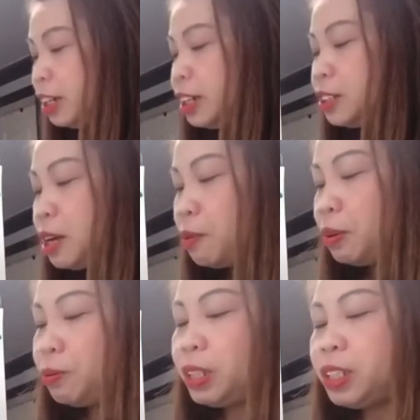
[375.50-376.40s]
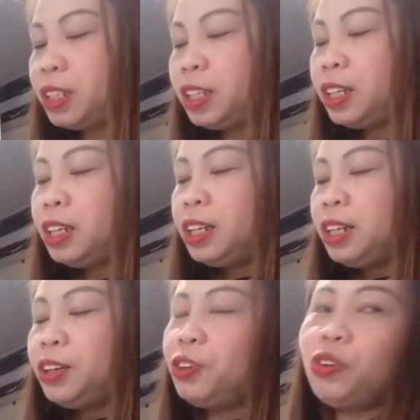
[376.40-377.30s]
yung asawa Kasi,
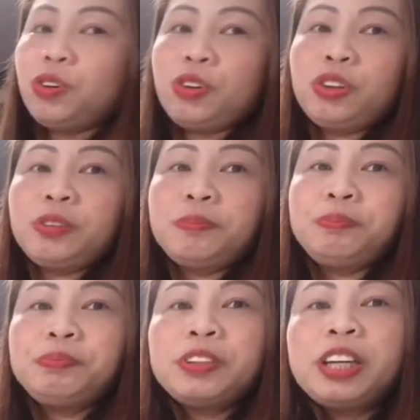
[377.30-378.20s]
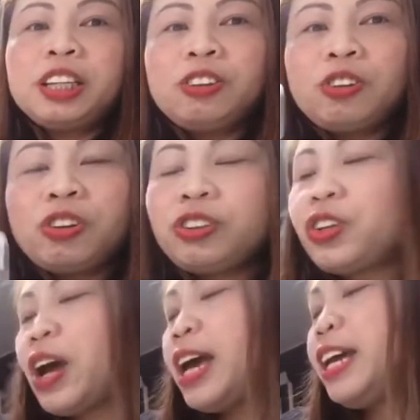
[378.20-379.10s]
noon, ito
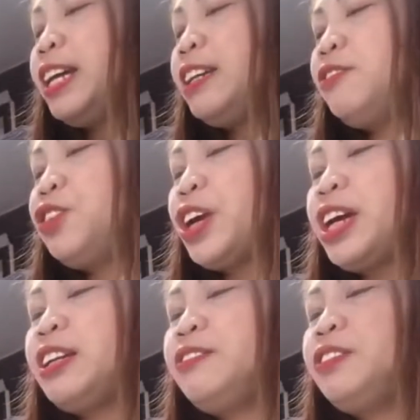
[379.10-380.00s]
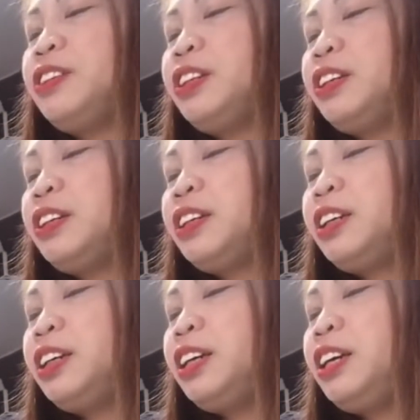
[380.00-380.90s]
dried, dried
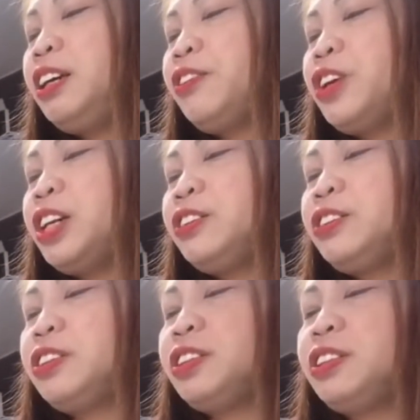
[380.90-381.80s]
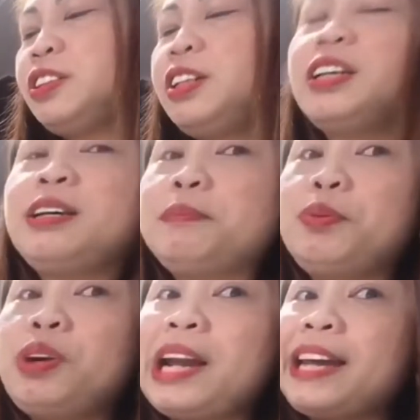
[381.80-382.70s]
herrings.
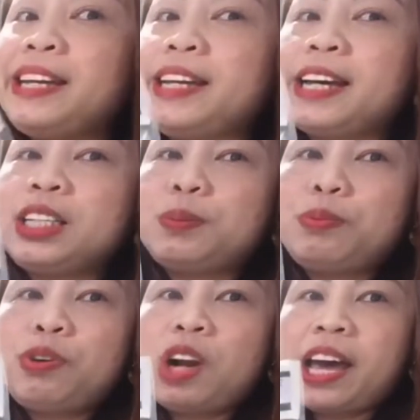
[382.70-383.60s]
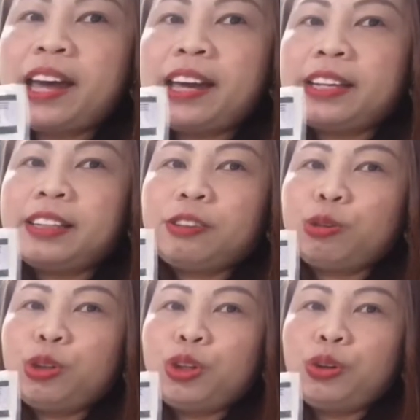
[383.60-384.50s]
Bulad ni guys, bulad,
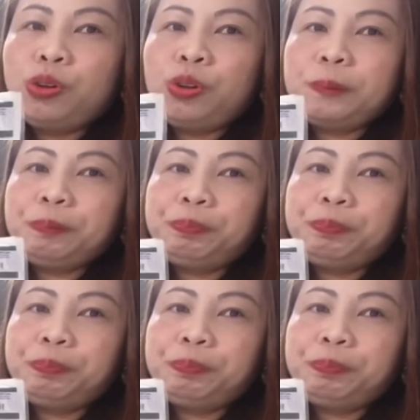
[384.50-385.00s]
tuyo.